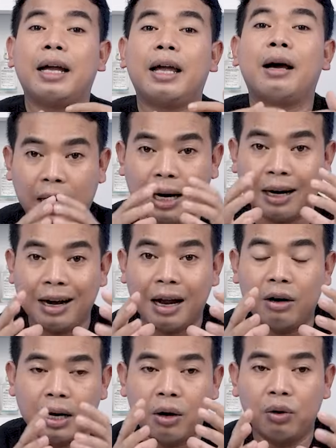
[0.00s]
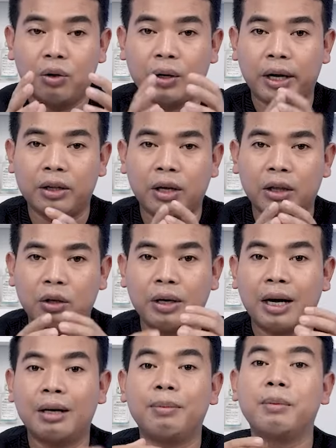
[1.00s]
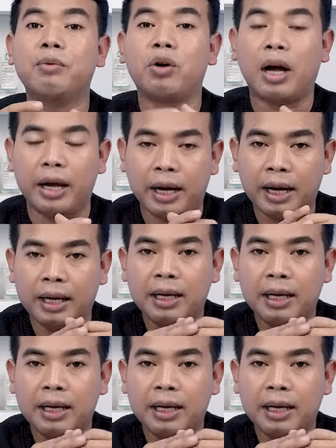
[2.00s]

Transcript: yang terendah dahulu kayak gitu atau yang lebih murah ya.